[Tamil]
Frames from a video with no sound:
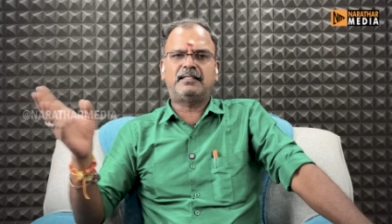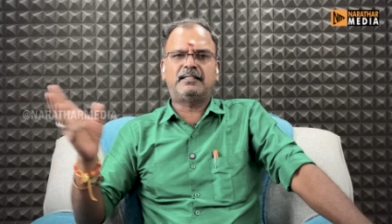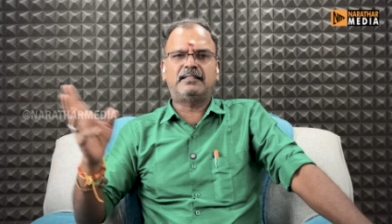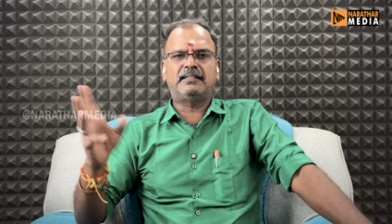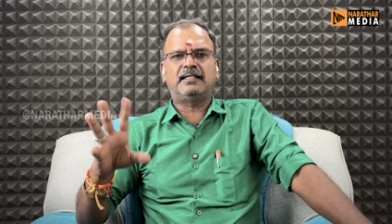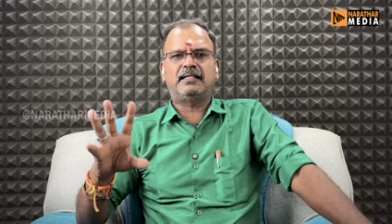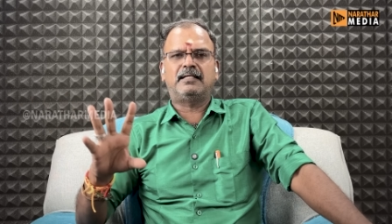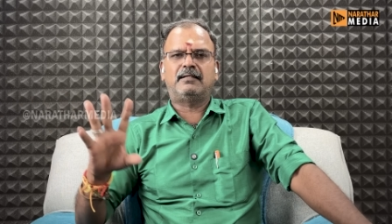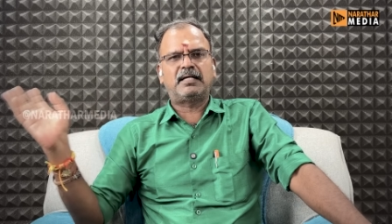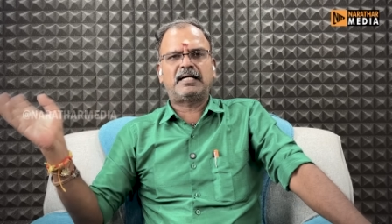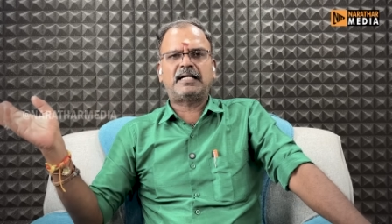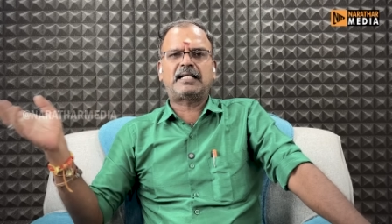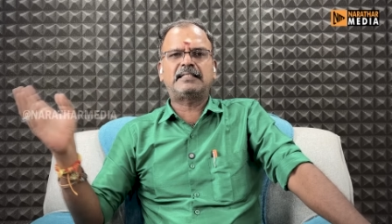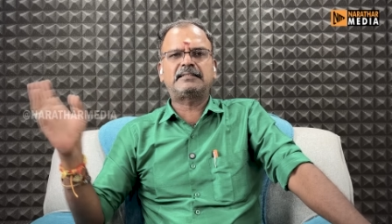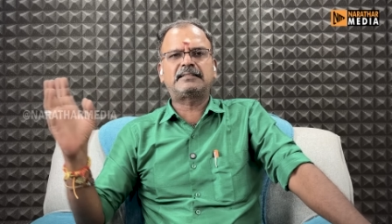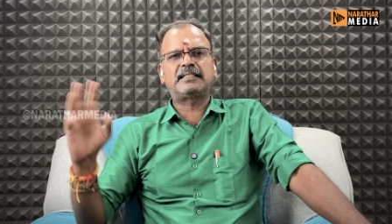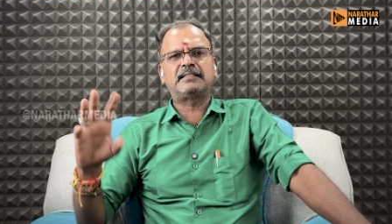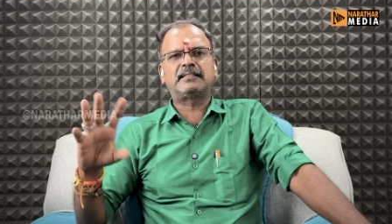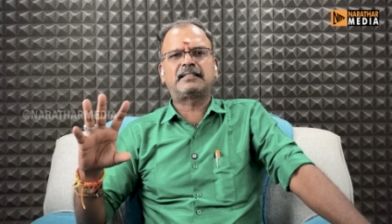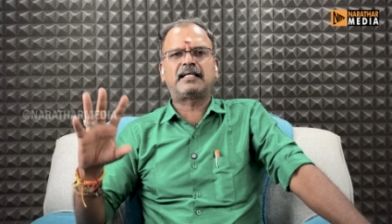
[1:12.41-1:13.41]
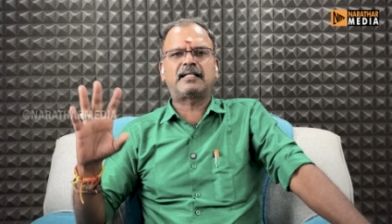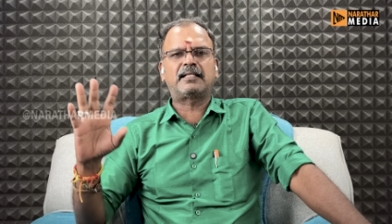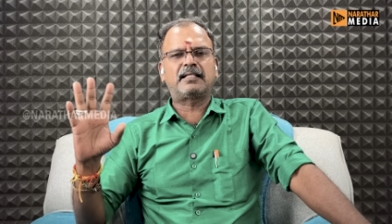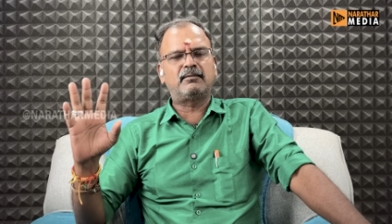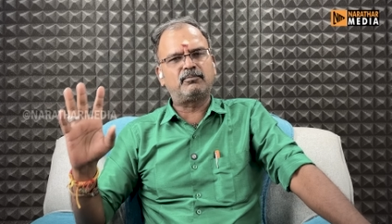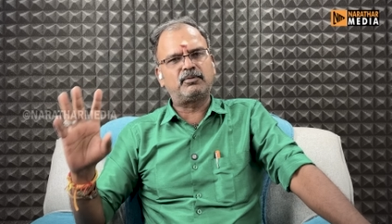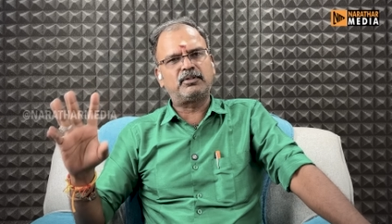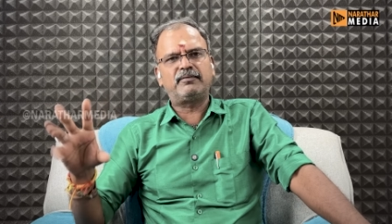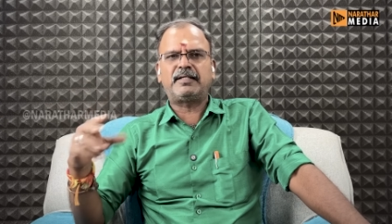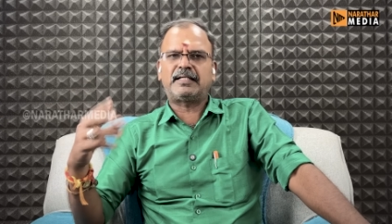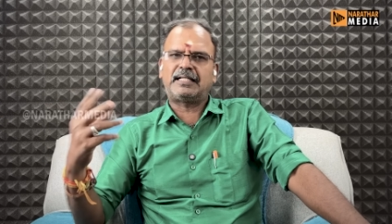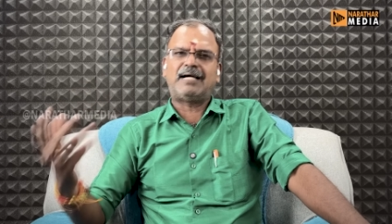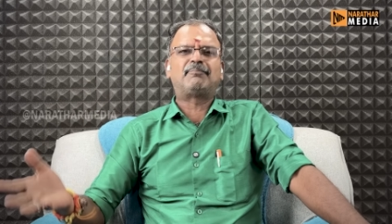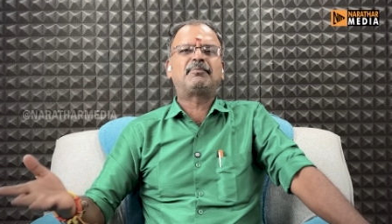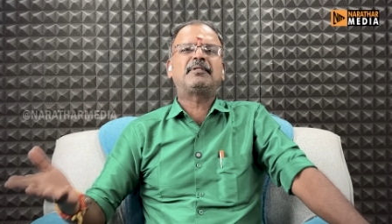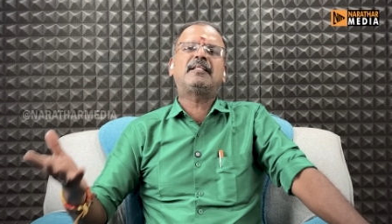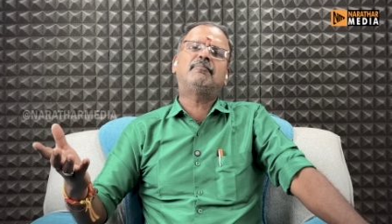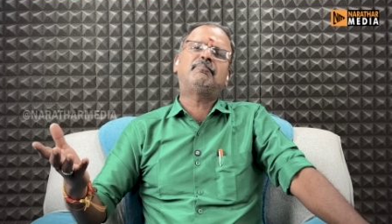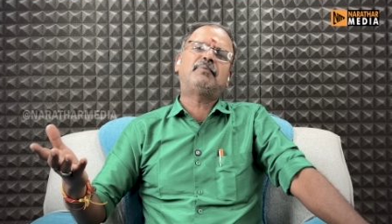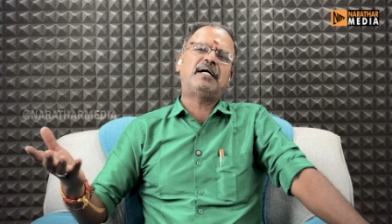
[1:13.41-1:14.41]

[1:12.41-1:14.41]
இதை மகாராஷ்டிரா தேர்தல் முடிவை நான் அப்படிதான்